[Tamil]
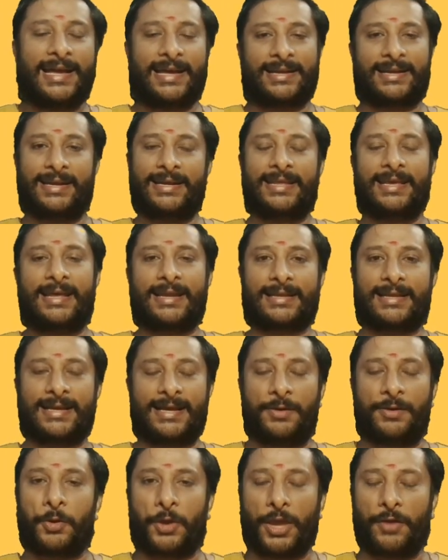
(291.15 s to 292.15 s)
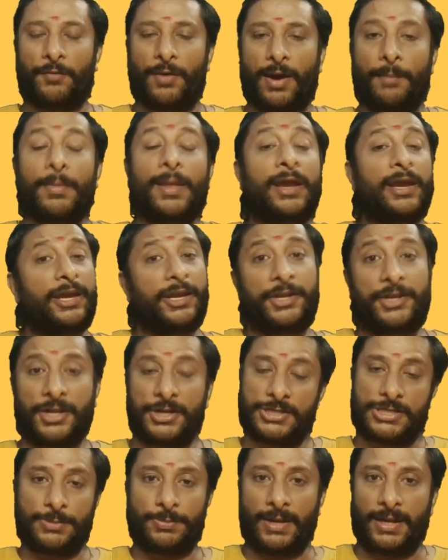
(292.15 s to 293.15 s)
ரெடியாக இருக்குங்க ஓகேவா
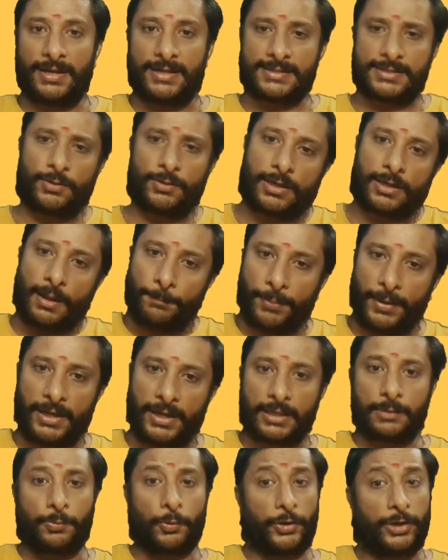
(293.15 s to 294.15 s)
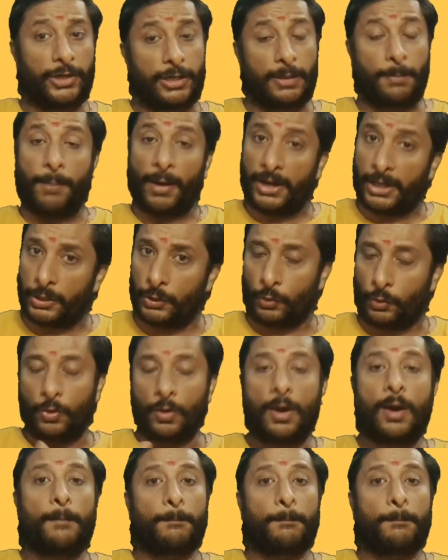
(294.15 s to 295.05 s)
இன்டர்ன்ஷிப்னா என்ன சார் ஒரு கம்பெனிக்கு போயிட்டு படிக்கணும்